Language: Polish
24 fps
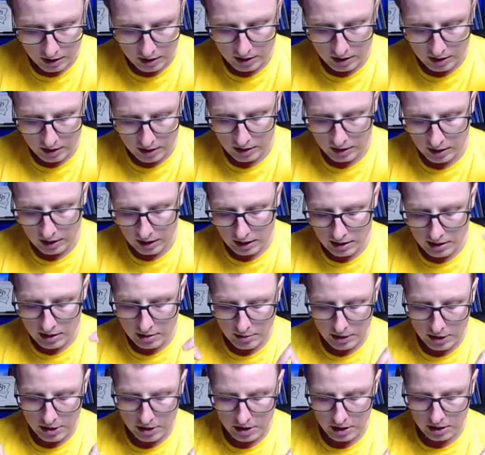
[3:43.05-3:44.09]
E, I teraz
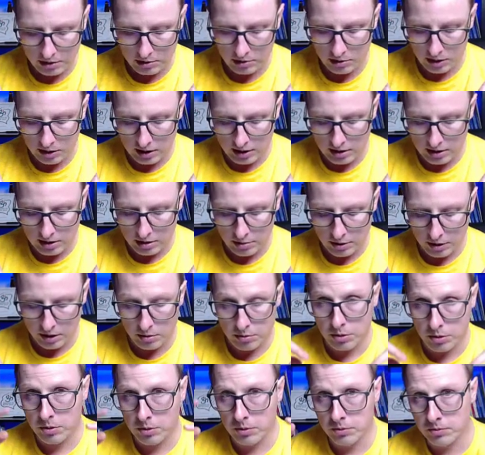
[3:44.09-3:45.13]
zobaczcie, jak tutaj jest zrobione,
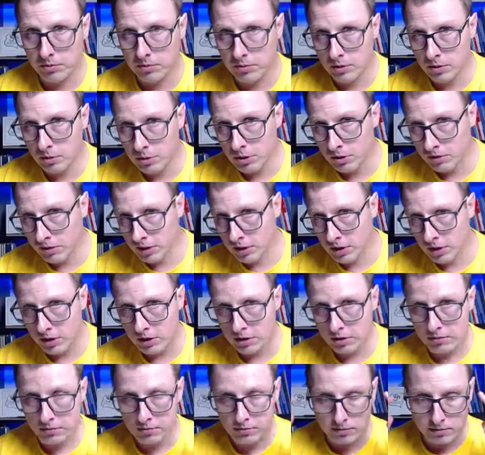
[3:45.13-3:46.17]
bo dobrze
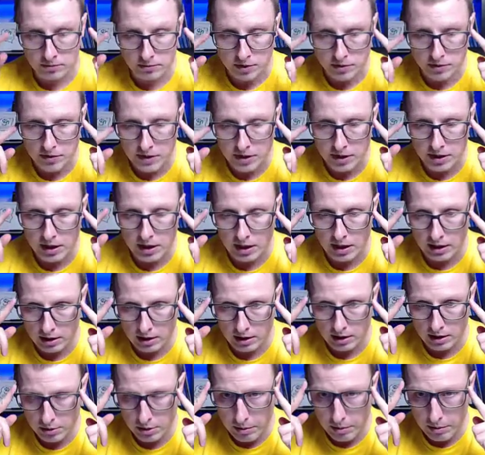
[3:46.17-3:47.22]
wiecie mm, z fizyki, jak
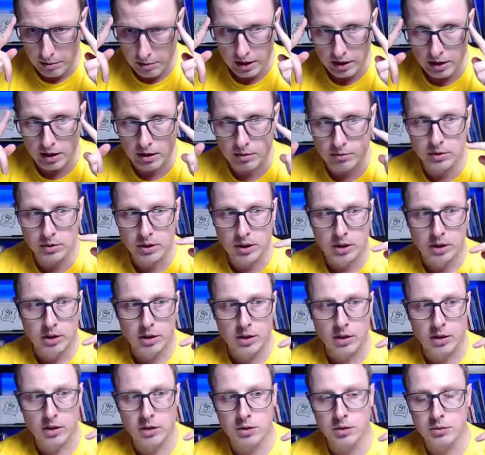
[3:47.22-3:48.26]
ja dobrze pamiętam,
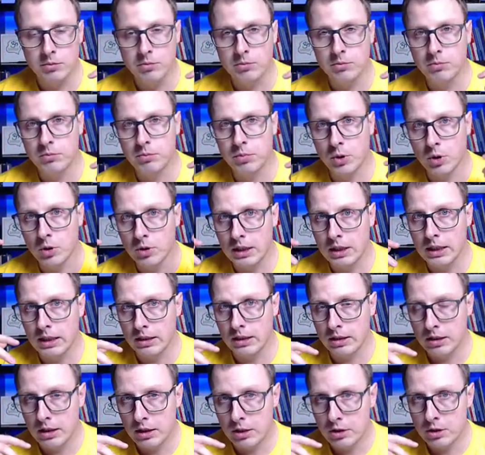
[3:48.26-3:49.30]
e, prąd
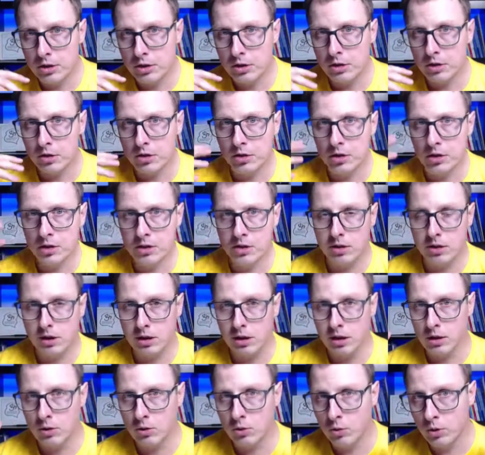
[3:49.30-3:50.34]
elektryczny to nic
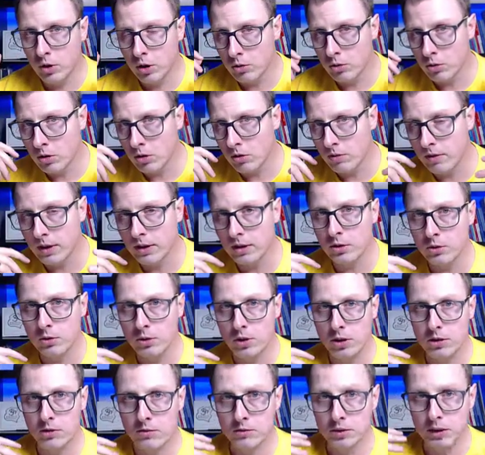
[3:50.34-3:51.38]
innego jak ukierunkowany
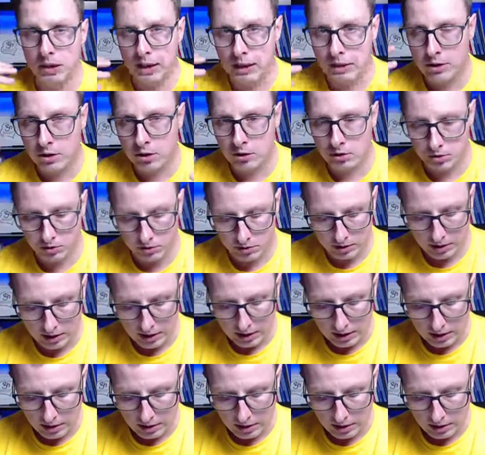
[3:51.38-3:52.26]
ruch elektronów.